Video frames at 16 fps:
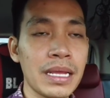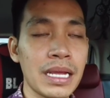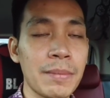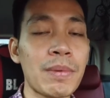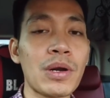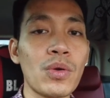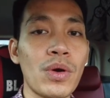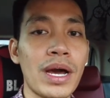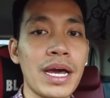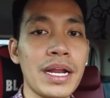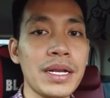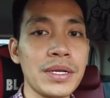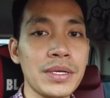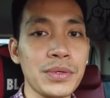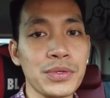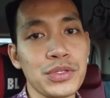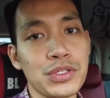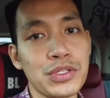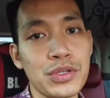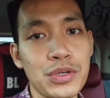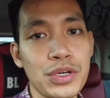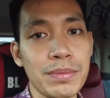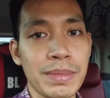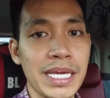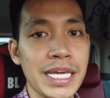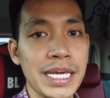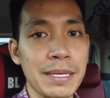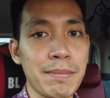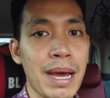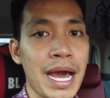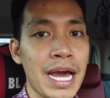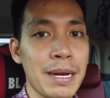keperluan untuk
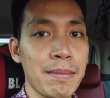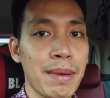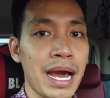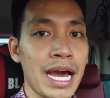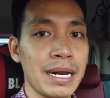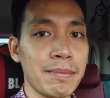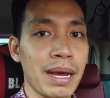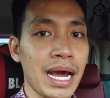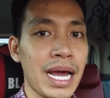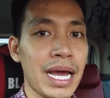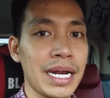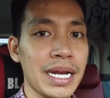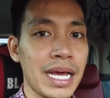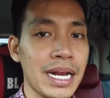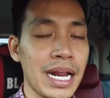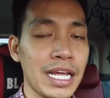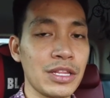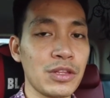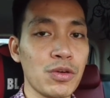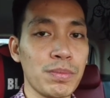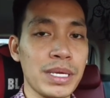bikin bahan-bahan makanan atau